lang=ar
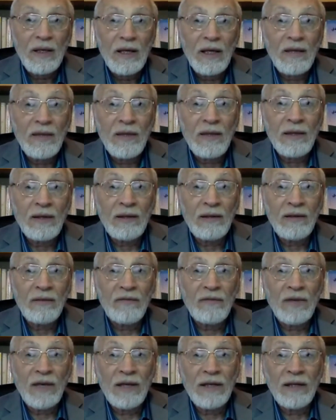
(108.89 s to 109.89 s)
إذا
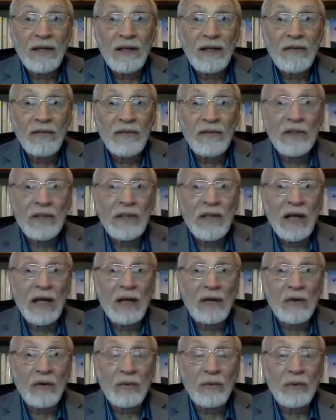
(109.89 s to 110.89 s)
فإن الفتنة
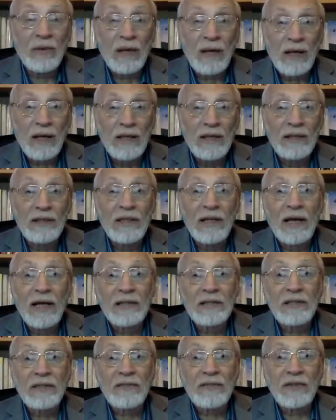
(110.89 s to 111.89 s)
الكبرى التي
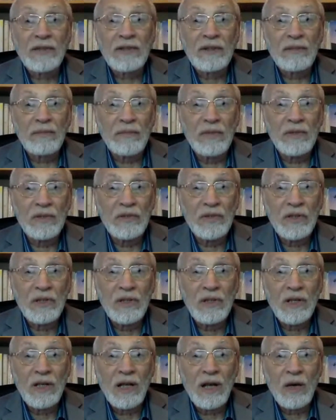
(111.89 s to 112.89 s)
عصفت
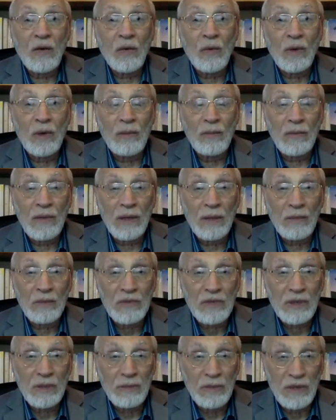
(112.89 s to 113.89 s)
بالجيل الأول من
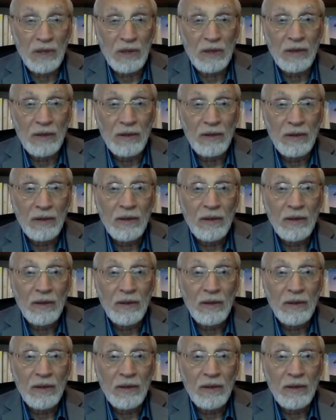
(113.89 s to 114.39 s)
المسلمين